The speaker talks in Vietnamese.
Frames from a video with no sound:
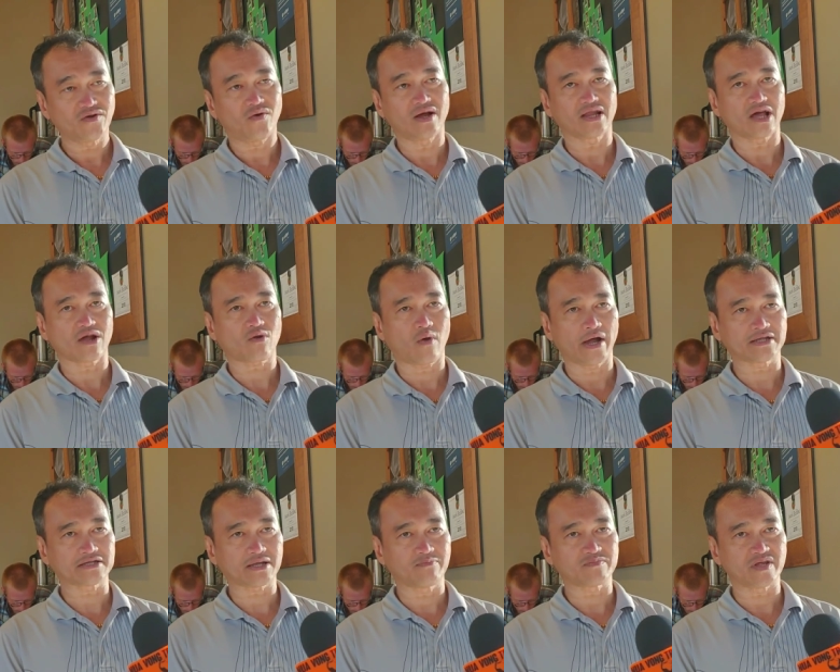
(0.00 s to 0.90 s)
hoặc là
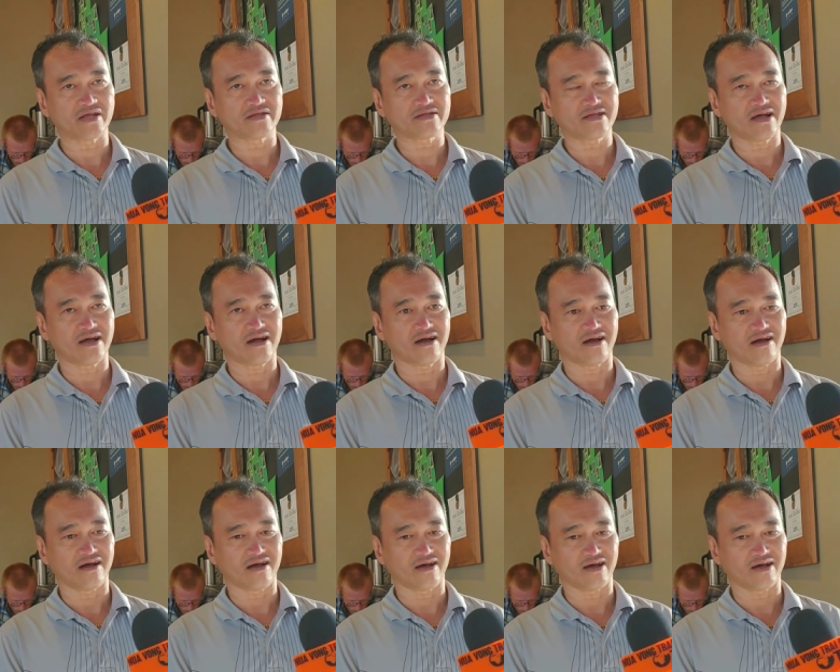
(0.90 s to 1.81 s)
quan tâm đến
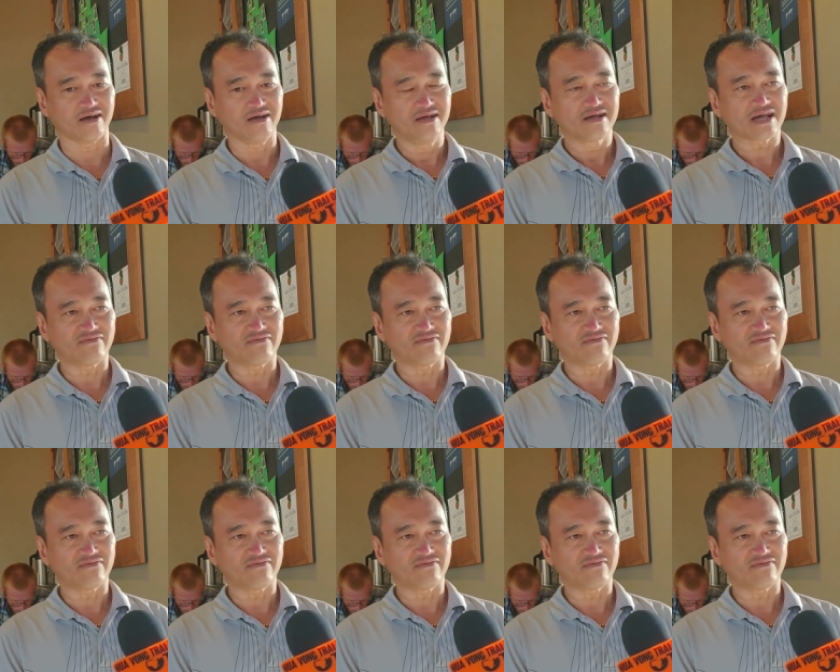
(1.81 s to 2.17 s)
à,